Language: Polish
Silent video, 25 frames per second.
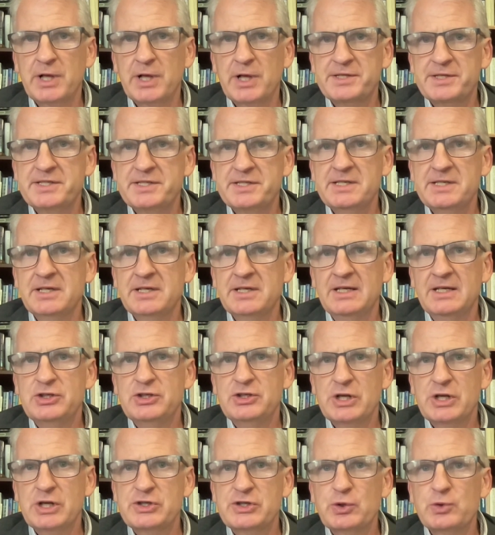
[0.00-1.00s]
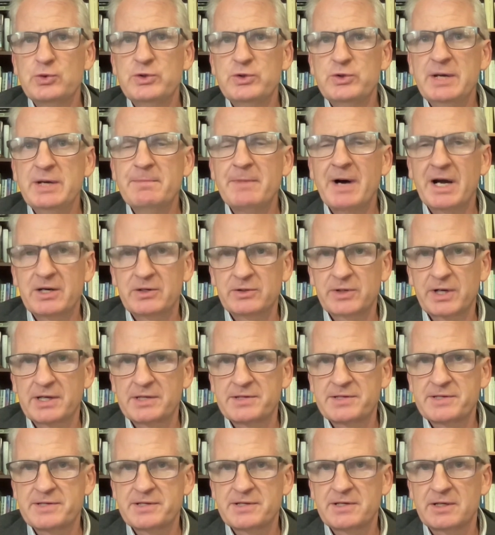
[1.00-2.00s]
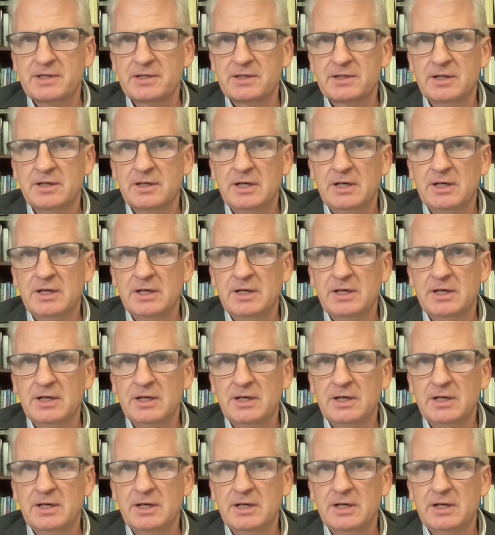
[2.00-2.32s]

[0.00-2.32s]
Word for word: Polacy często nie mają racji